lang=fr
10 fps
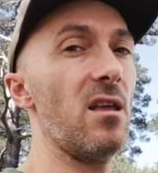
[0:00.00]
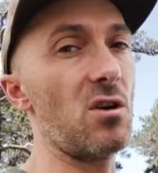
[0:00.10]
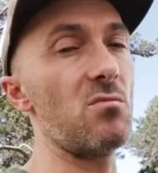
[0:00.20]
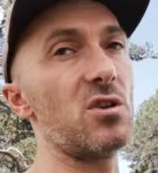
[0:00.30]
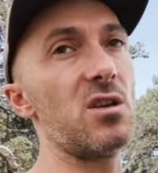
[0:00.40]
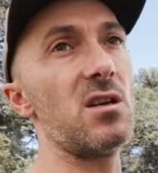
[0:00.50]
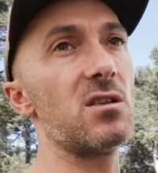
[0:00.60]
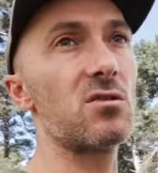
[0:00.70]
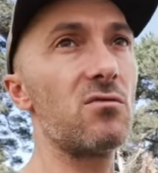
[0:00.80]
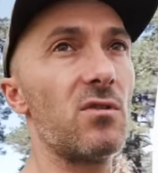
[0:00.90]
Comme je l'ai
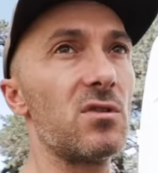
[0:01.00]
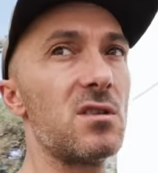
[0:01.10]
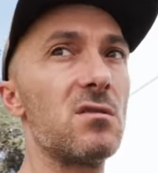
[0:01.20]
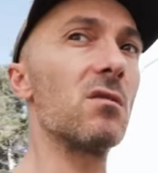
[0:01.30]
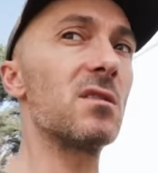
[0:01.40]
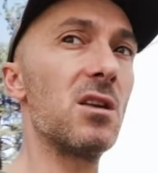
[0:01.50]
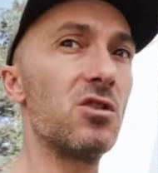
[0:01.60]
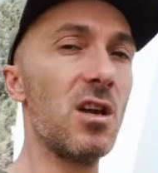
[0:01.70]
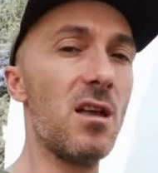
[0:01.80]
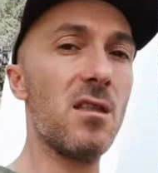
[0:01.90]
souvent dit sur cette
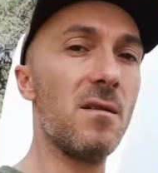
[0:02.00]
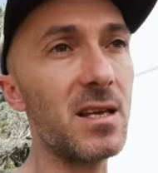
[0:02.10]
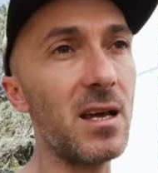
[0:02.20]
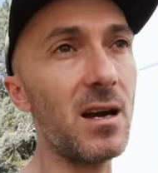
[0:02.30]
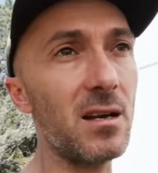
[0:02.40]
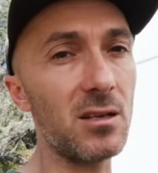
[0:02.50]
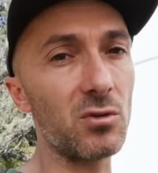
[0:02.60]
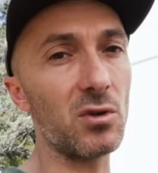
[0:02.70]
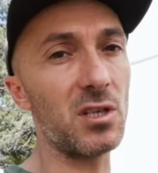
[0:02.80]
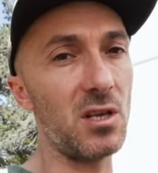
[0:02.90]
chaîne, c'est un des
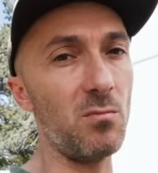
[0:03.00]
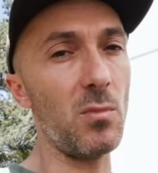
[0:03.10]
trucs qui me